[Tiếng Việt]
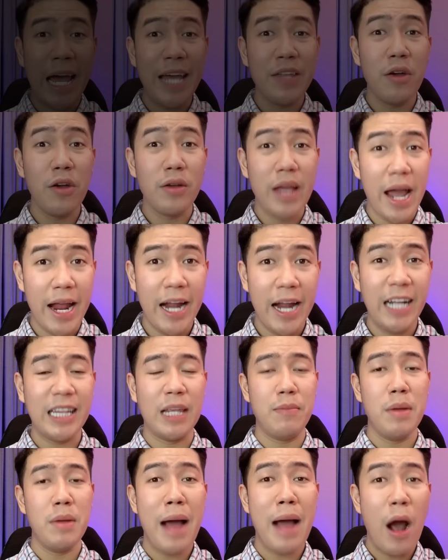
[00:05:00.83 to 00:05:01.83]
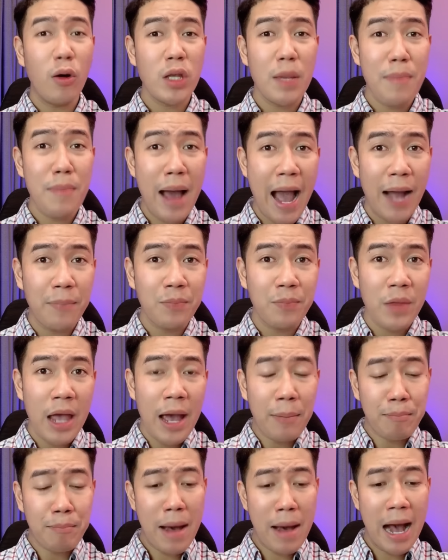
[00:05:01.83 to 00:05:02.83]
như vậy thì mới báo với ba
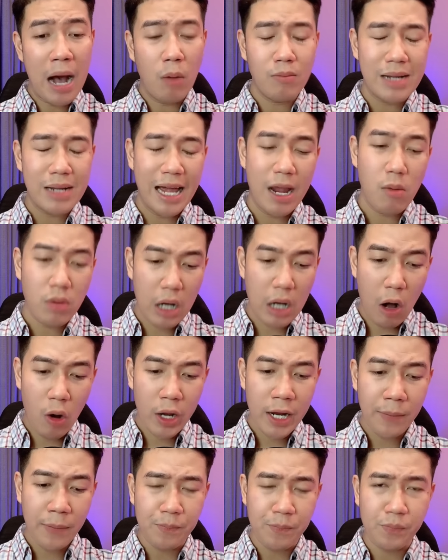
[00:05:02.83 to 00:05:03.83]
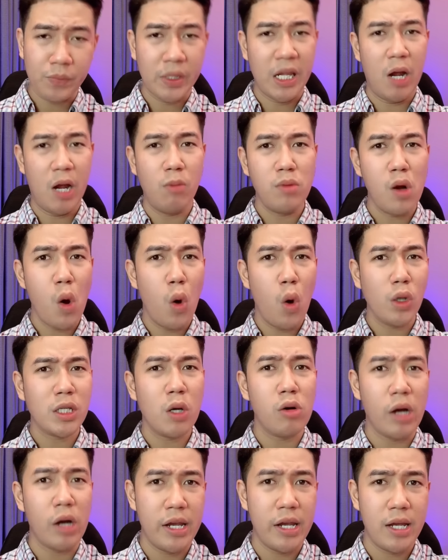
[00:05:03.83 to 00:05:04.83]
ba ông lại ông coi á thì ông nói ủa sao
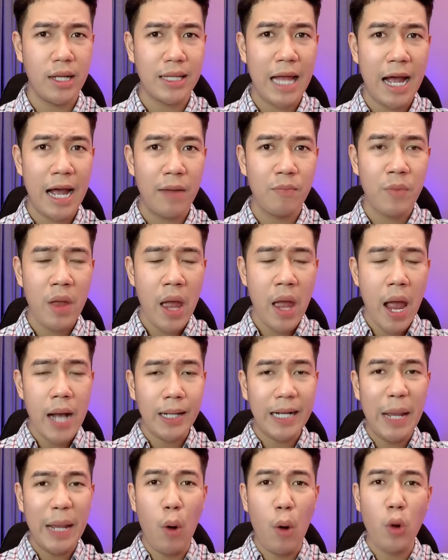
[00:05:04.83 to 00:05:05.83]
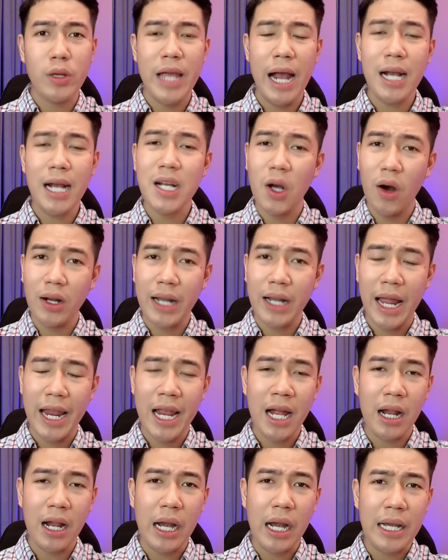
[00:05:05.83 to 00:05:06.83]
kỳ vậy ta cái bộ dáng ngựa này á
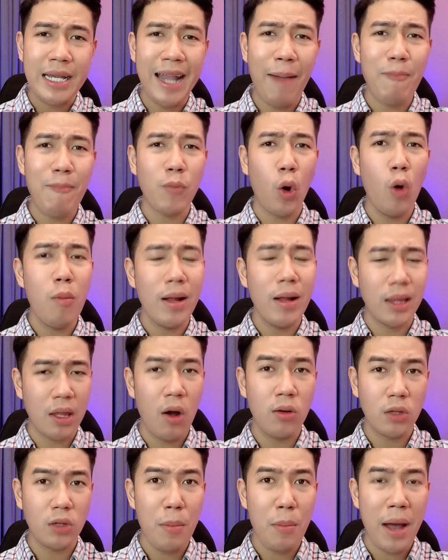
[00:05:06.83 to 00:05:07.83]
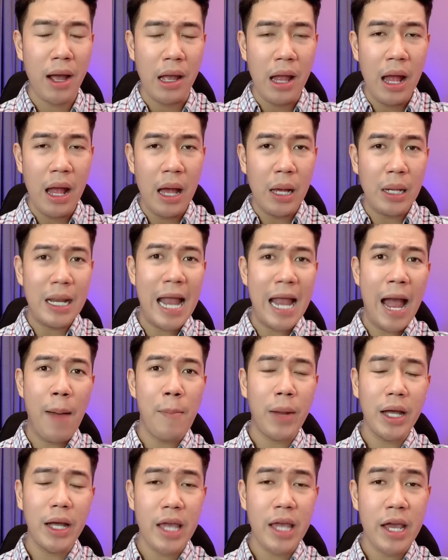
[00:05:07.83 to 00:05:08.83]
nằm ngủ bình thường thôi mà làm
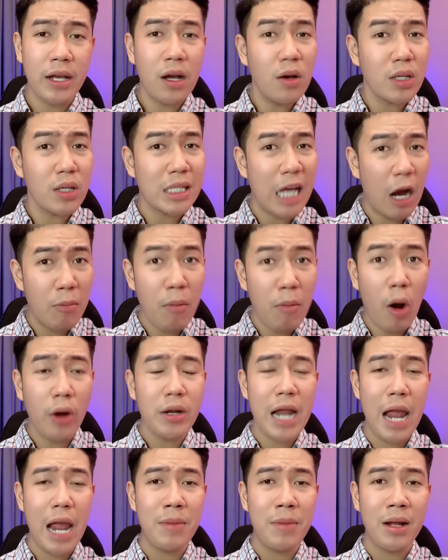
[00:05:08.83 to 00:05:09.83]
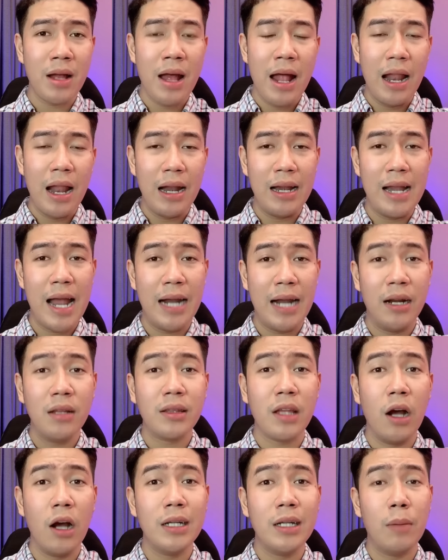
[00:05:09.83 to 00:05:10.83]
cái gì cứ sau mỗi đêm á là nó
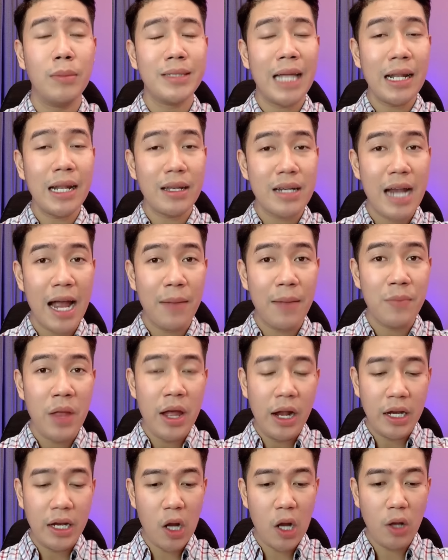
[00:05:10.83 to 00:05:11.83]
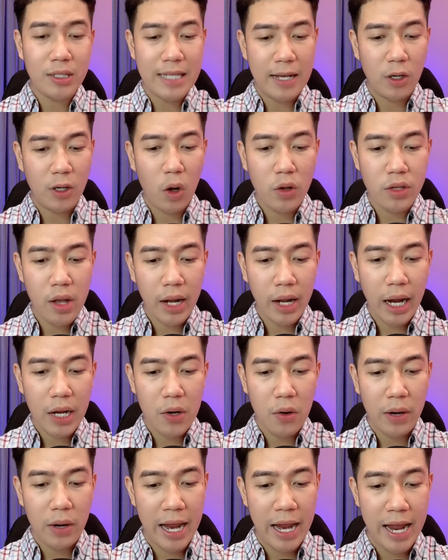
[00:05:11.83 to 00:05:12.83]
tự động tách ra nó sẽ có những cái
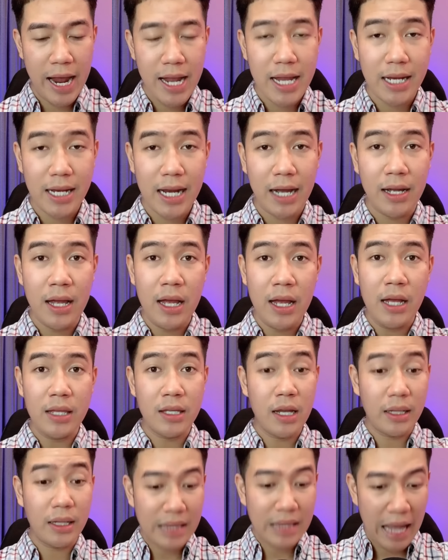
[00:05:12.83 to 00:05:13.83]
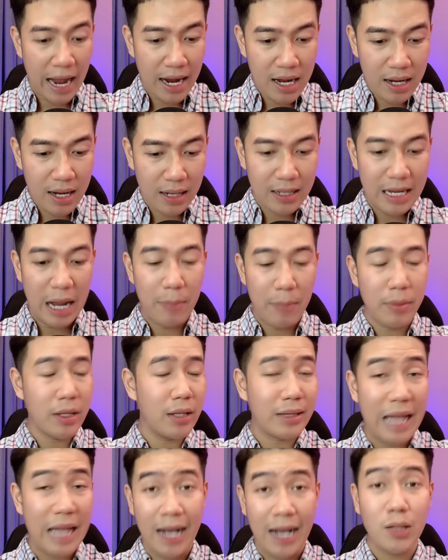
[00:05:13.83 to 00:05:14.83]
đường hẻ gì nè nhìn thẳng á là mình nhìn
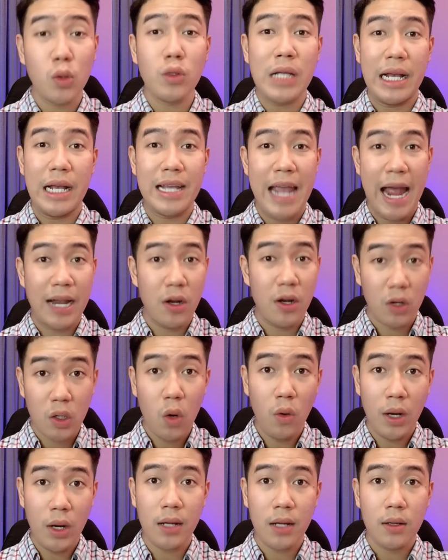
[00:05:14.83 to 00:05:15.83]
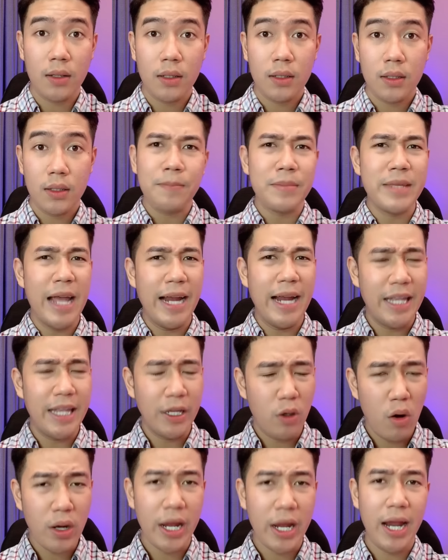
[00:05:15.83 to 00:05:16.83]
thẳng xuống sàn nhà được luôn á vậy thì
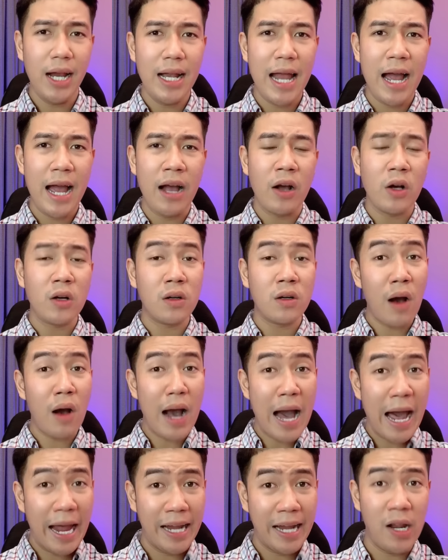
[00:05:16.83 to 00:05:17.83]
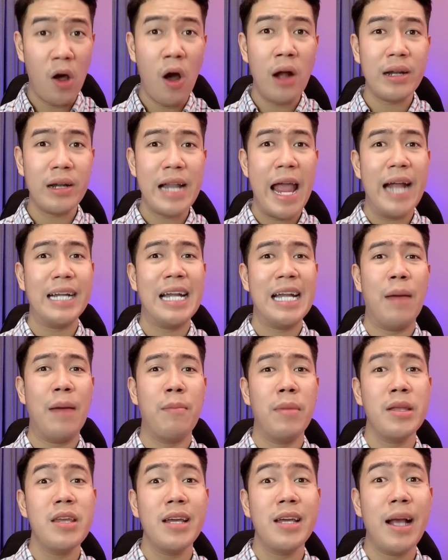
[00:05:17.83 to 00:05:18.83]
có nghĩa là có ai đó đang nằm
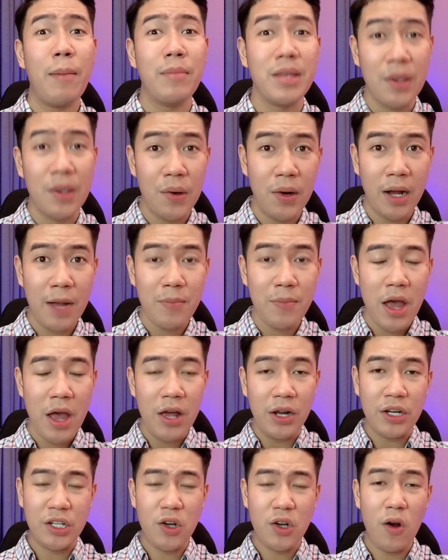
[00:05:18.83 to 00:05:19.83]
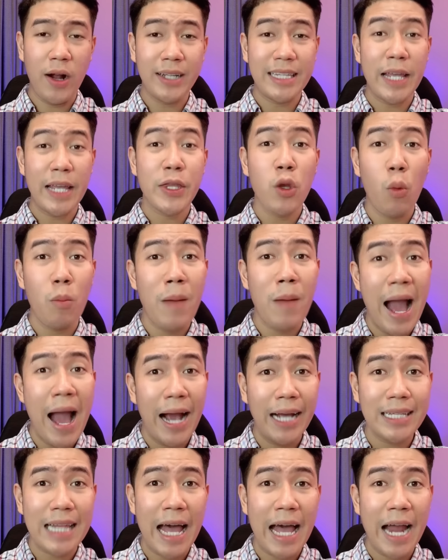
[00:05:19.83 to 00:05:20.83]
ở dưới gầm giường á rồi người ta dùng hai
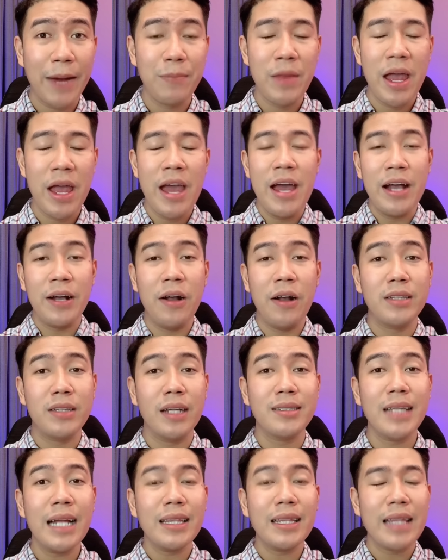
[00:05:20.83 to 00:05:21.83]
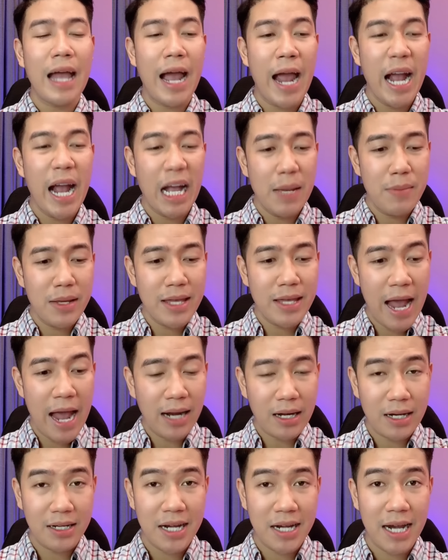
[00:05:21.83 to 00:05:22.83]
cái tay người ta tách hai cái miếng dán
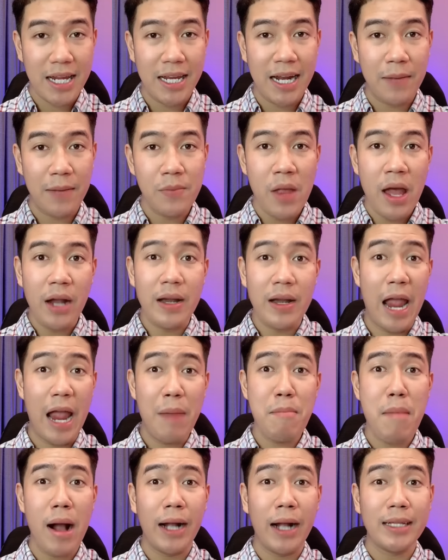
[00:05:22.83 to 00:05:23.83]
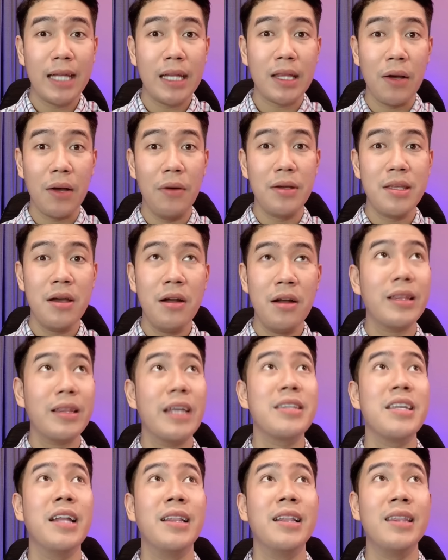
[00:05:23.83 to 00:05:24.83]
này ra vậy nè để mà người ta tự dưới người ta
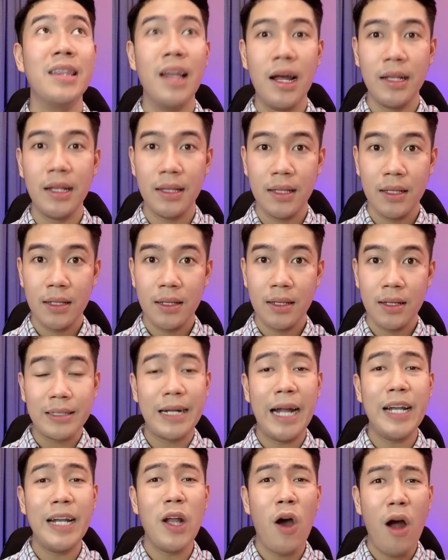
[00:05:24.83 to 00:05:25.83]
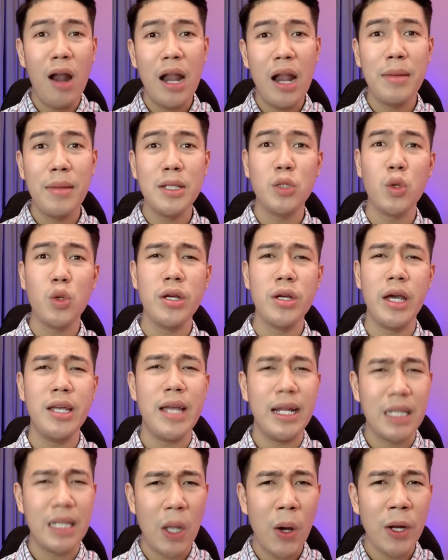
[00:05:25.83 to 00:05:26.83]
nhìn lên cái đó là mình suy nghĩ vậy
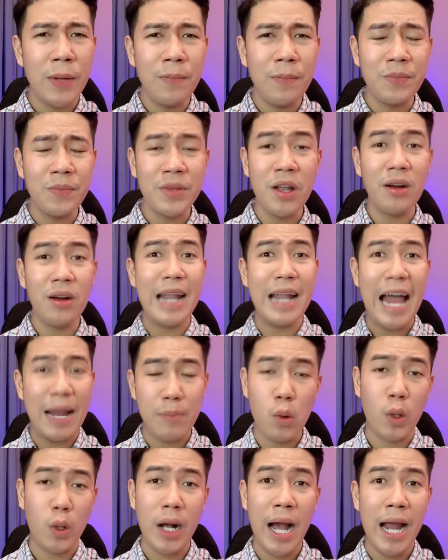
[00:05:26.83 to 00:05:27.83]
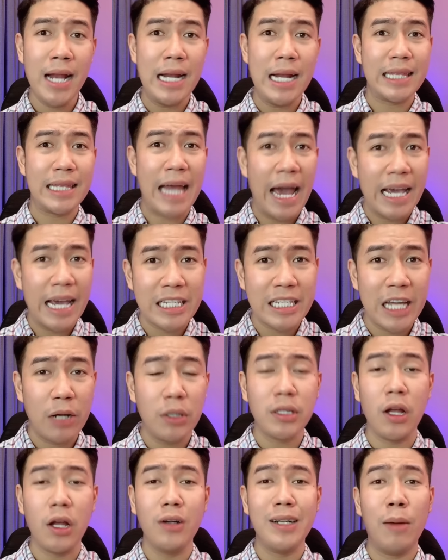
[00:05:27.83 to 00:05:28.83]
thôi nhưng lạ một cái là tại sao nó
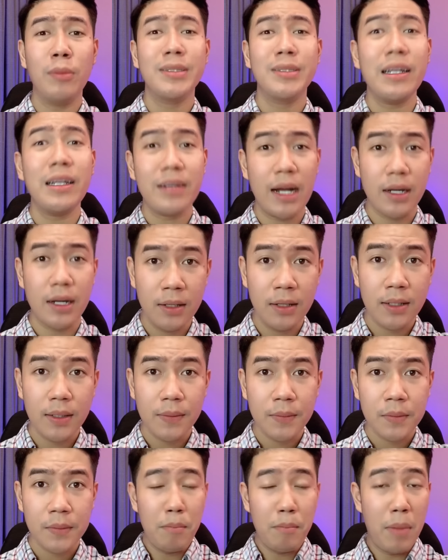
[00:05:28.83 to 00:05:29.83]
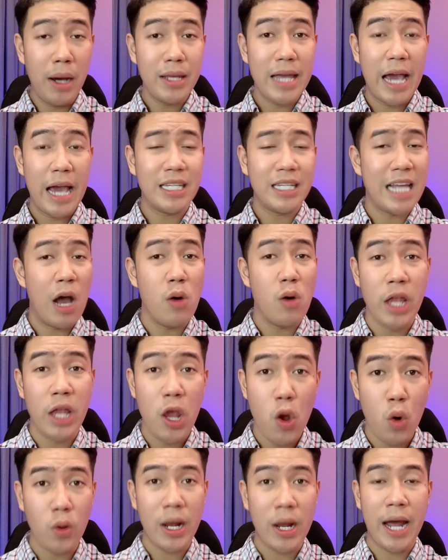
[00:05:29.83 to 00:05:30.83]
tự động tách ra được bởi vậy sau
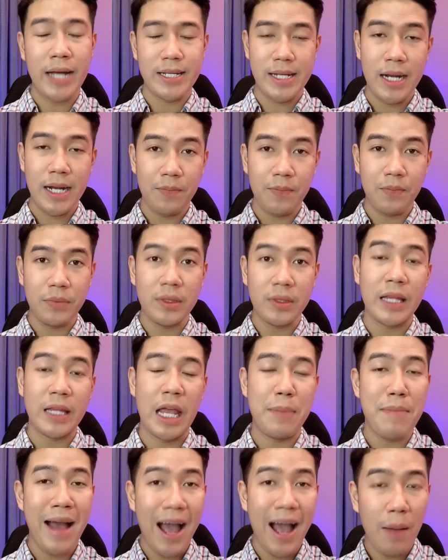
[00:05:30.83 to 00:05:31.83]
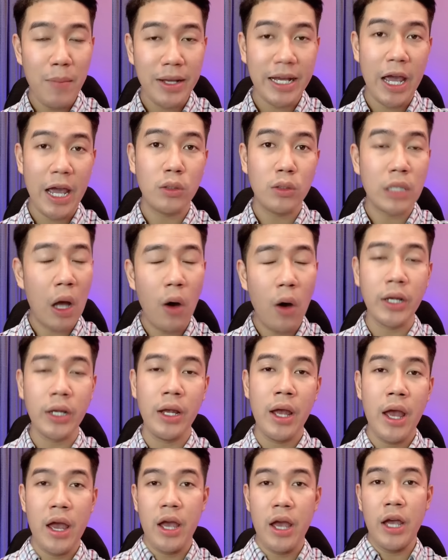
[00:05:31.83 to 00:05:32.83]
nhiều ngàn vậy đó thì ba ông mới kêu thôi
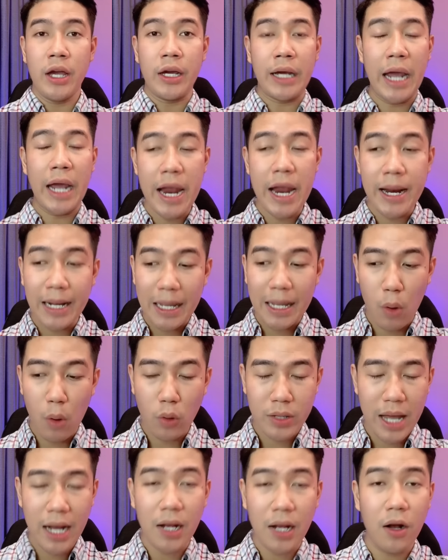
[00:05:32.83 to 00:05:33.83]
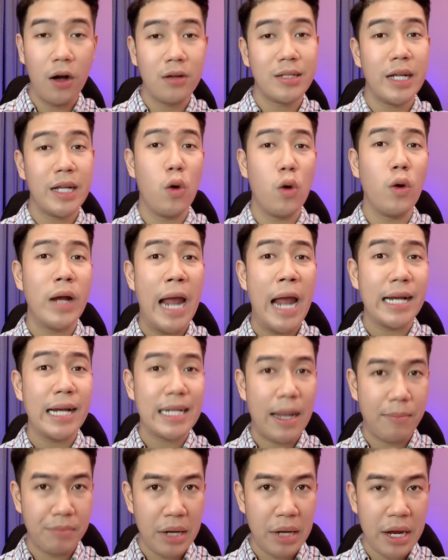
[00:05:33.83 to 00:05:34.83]
khiêng cái bộ dáng ngựa ra chỗ khác
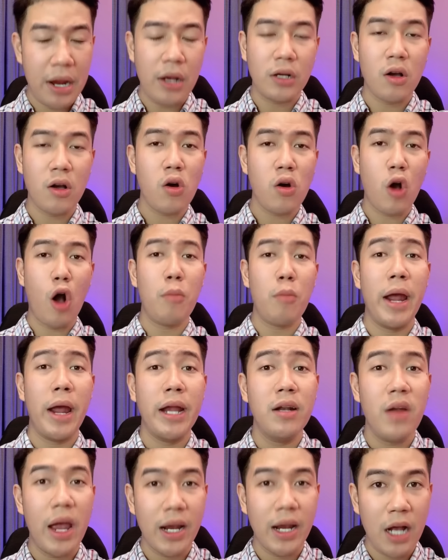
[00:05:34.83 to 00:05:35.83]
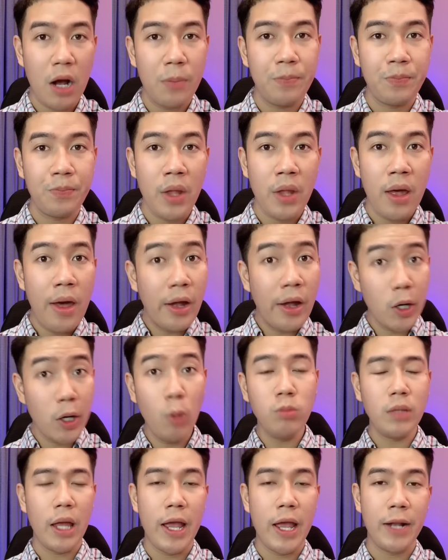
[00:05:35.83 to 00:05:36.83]
nằm đi coi còn bị nó hay không đúng
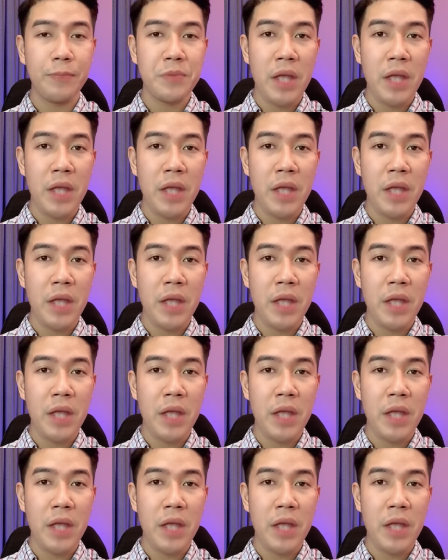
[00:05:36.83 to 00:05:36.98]
thiệt